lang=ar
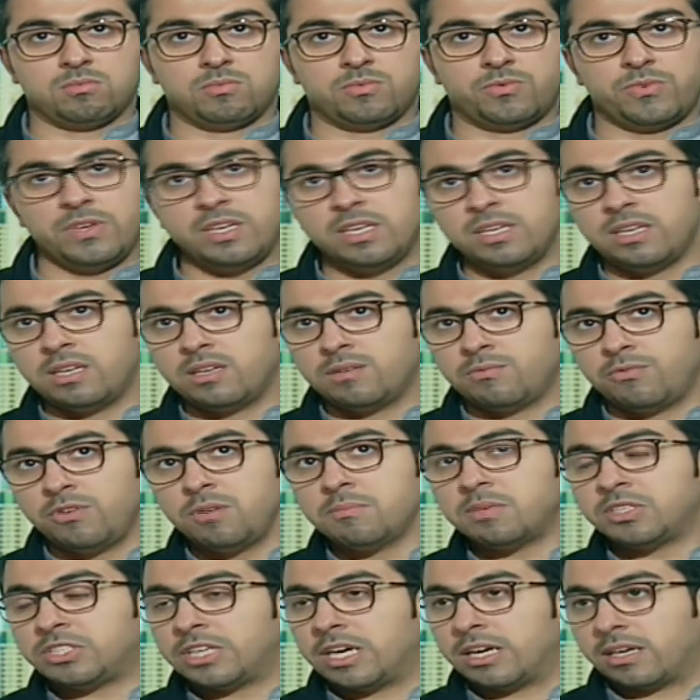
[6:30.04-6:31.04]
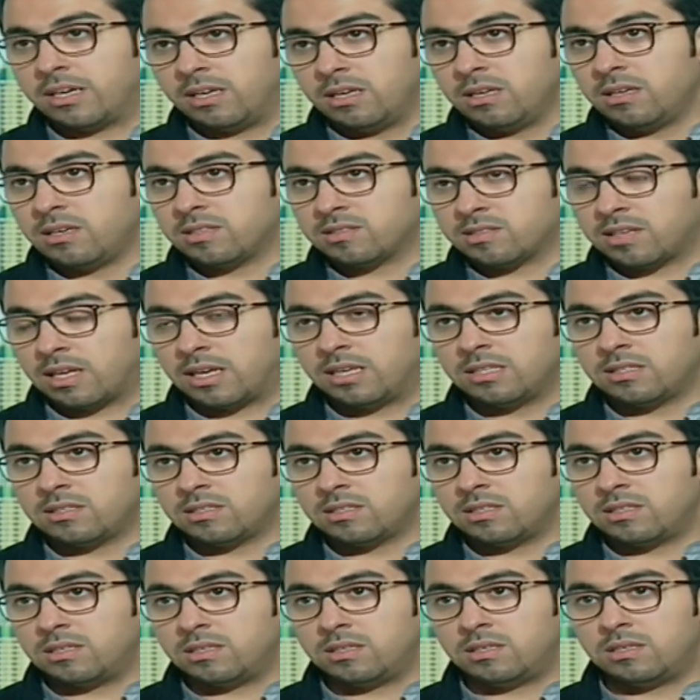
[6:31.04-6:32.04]
في في مشاكل
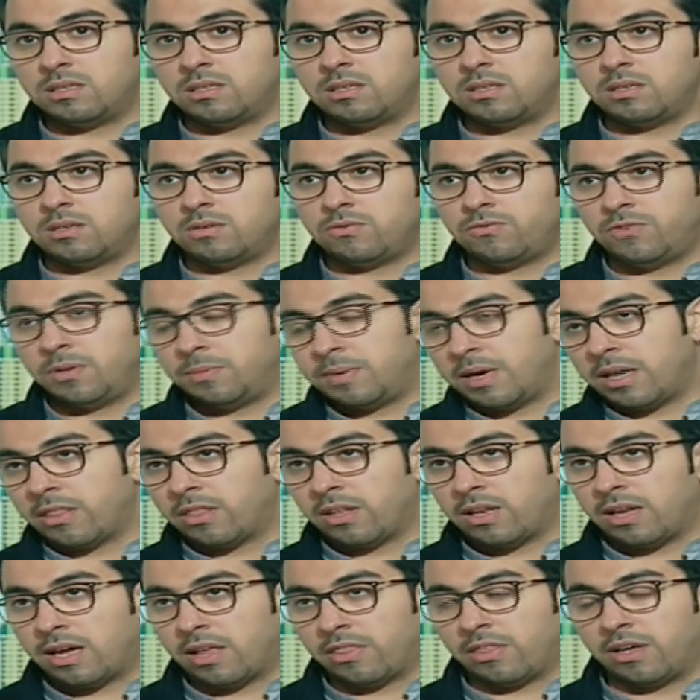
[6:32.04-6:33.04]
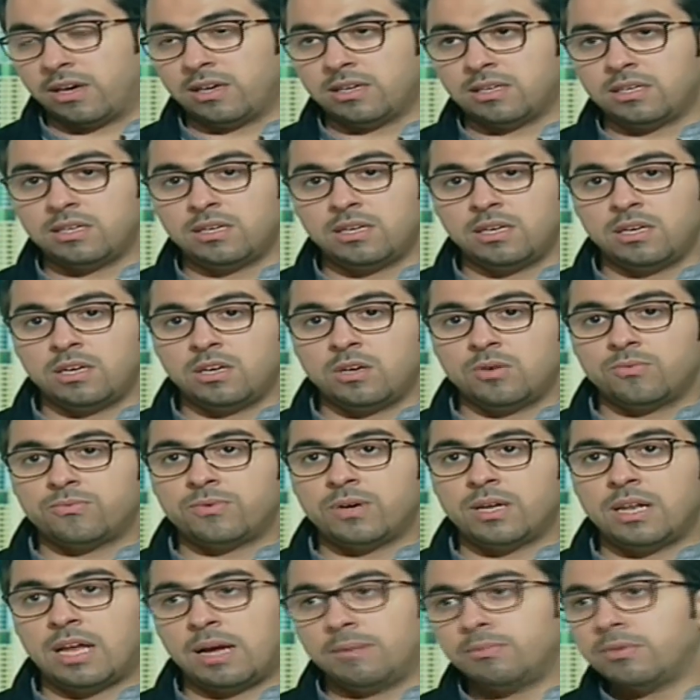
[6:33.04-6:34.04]
حصلت آه، في بعض الاعضاء
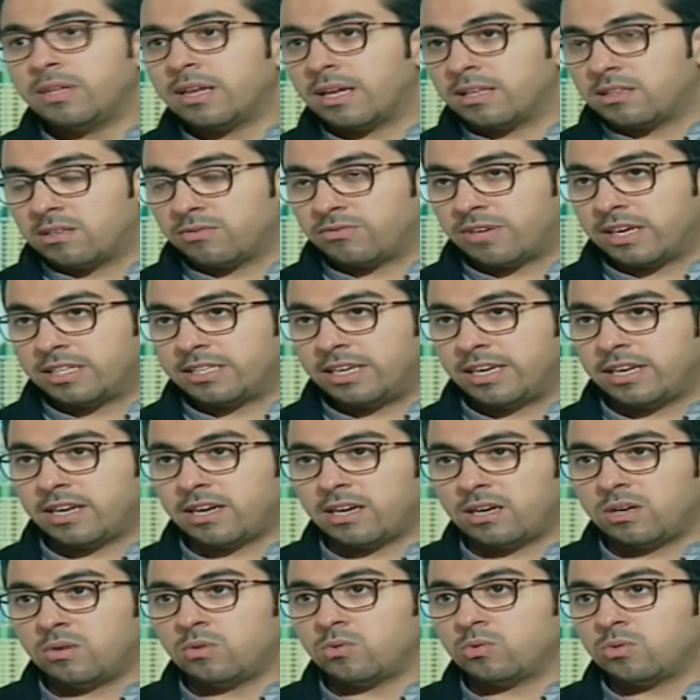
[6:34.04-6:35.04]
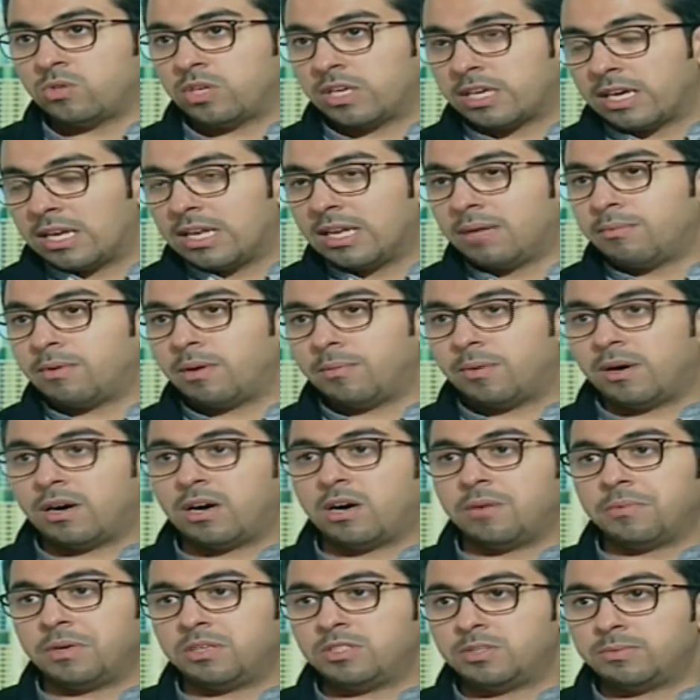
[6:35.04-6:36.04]
فالحمد لله تفاديناها وتكلمنا
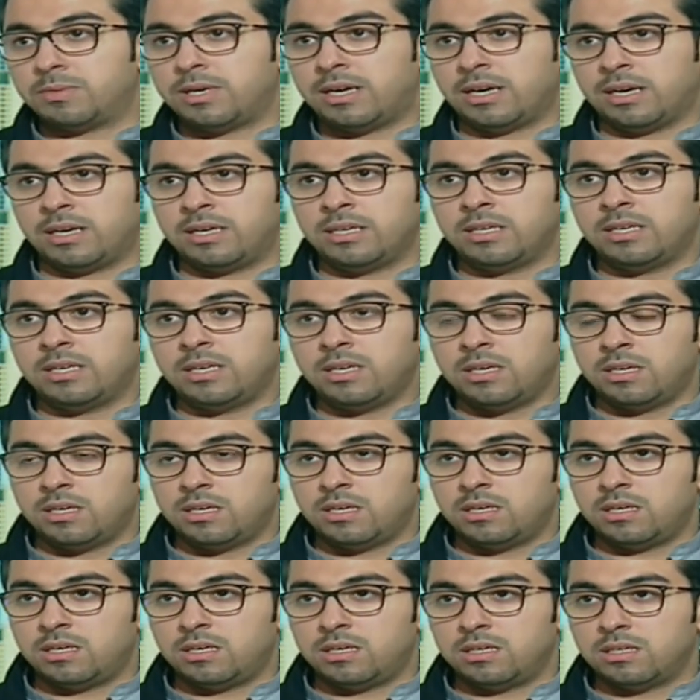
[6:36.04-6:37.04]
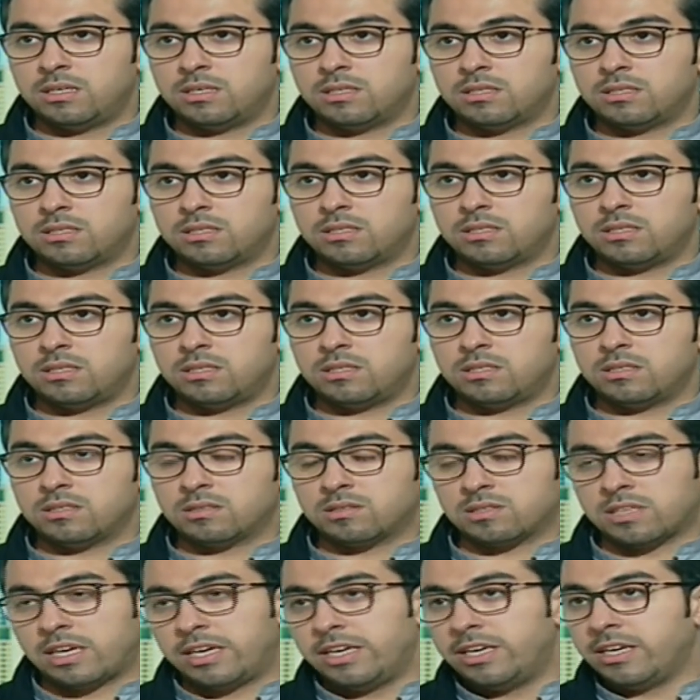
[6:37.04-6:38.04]
معاهم يا جماعه آه،
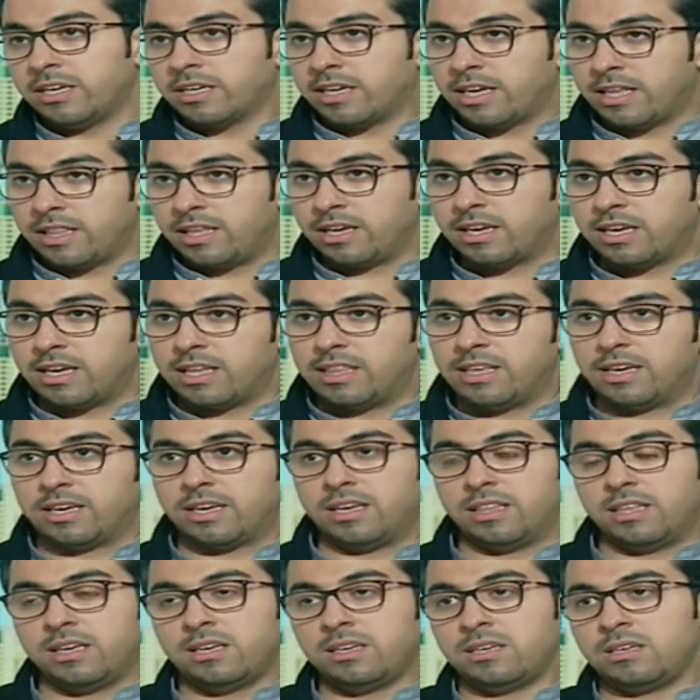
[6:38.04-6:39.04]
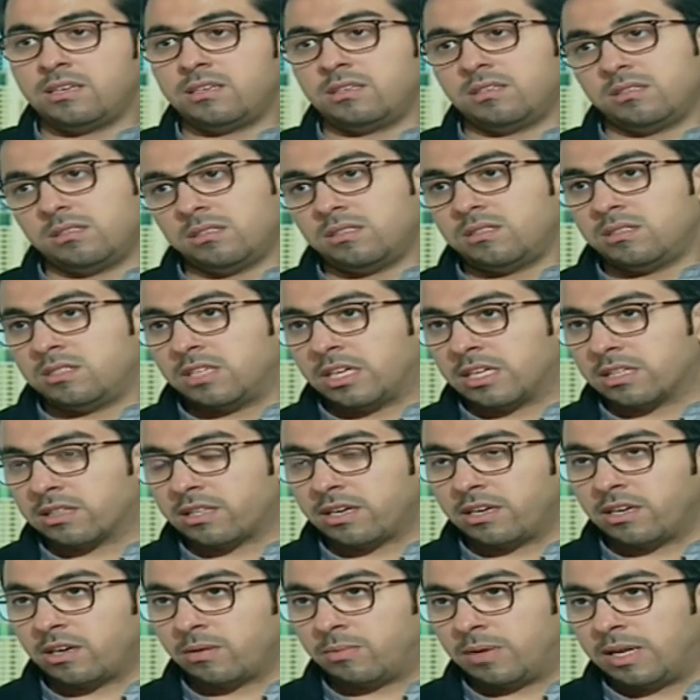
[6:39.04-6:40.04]
صحيح كذا كذا كذا حلو. عندك
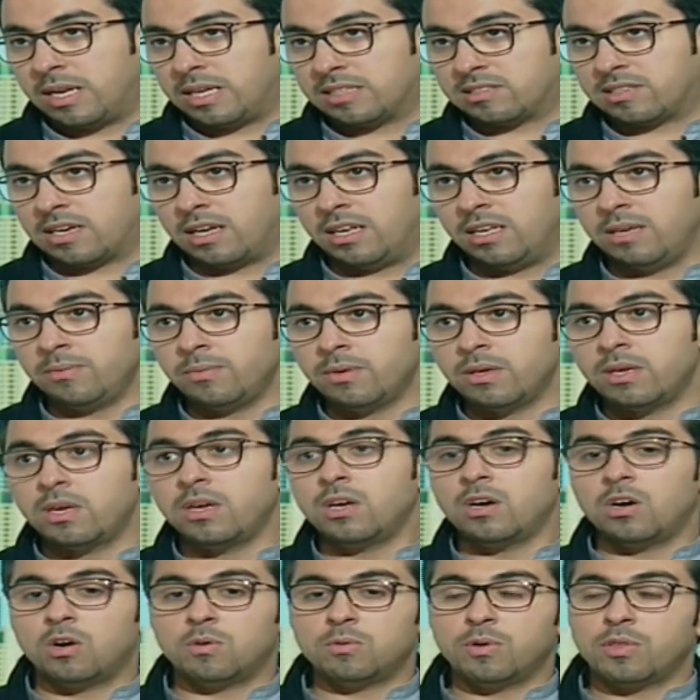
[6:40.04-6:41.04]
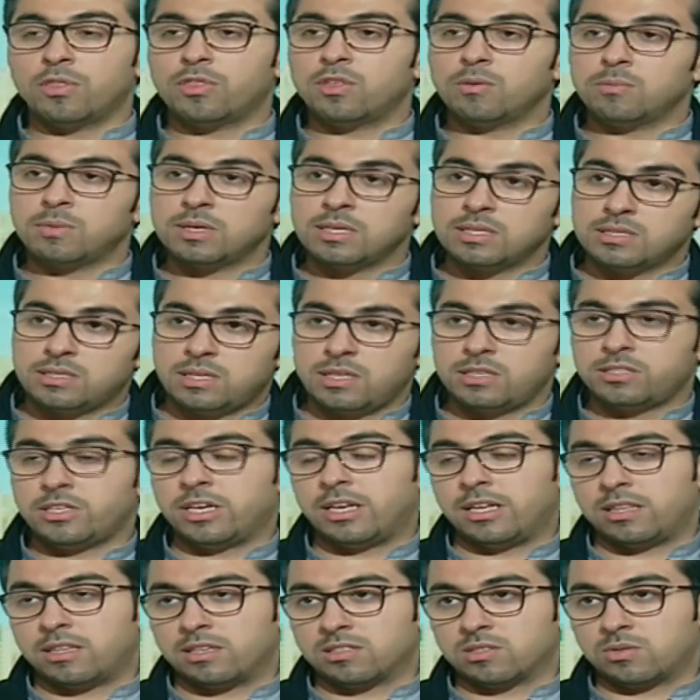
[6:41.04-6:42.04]
تطير بهالاساليب ومن ثم
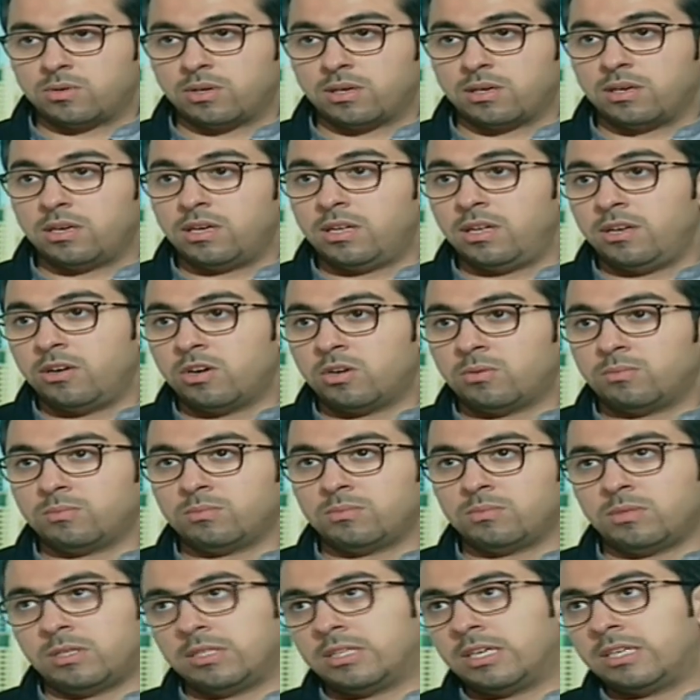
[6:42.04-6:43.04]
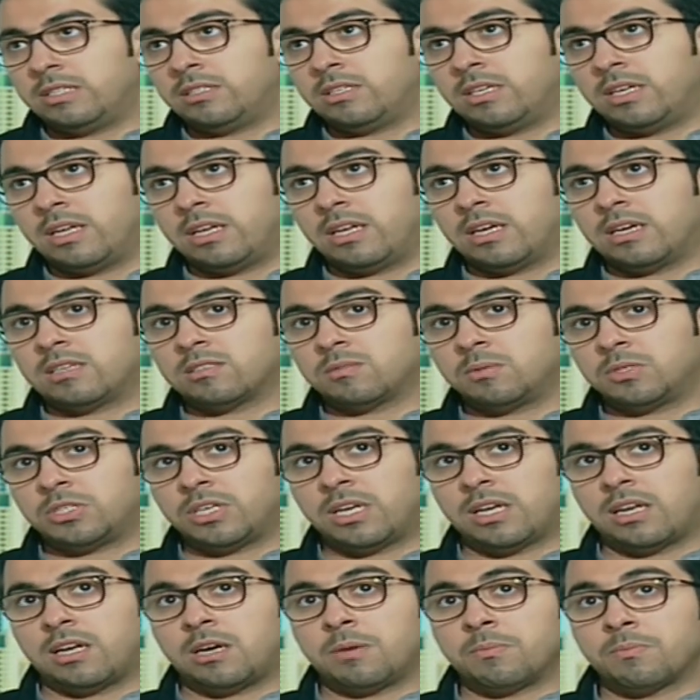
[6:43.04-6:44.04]
تلجا للتصوير اليوم احنا عندنا الناس ما
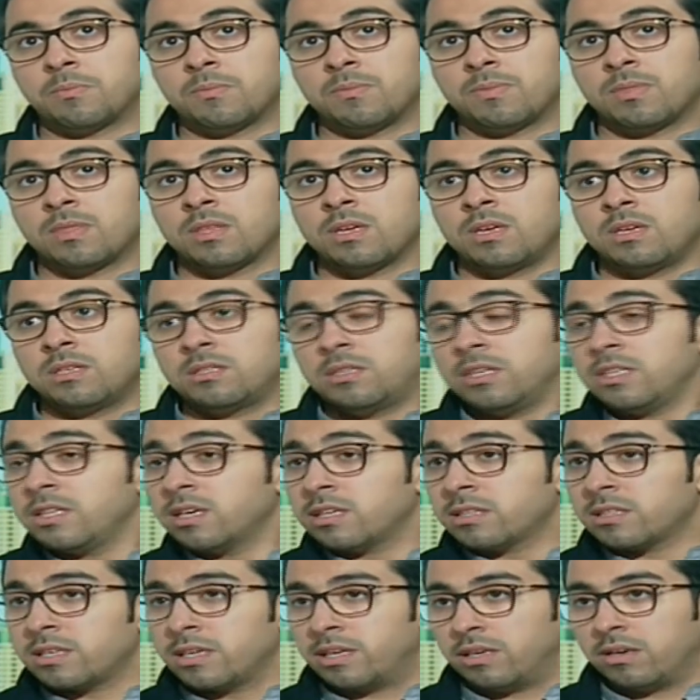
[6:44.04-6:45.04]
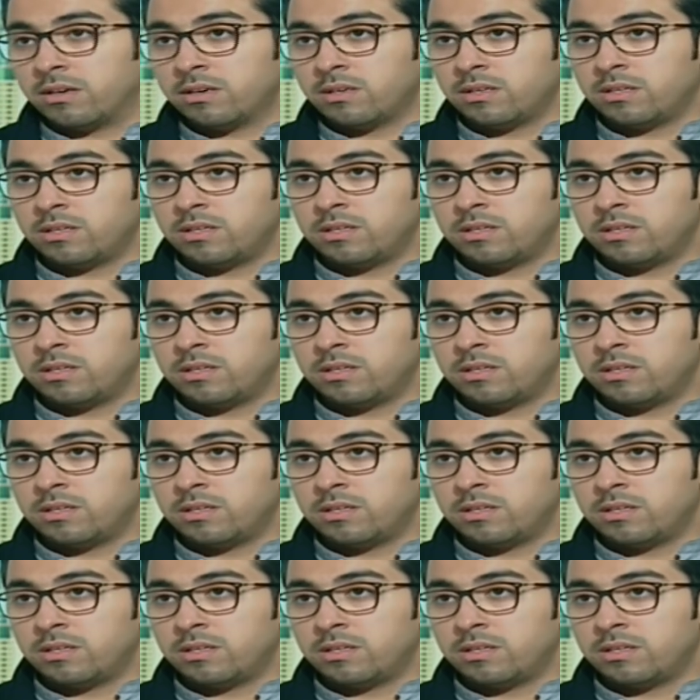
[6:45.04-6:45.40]
شاء الله تقدر تطير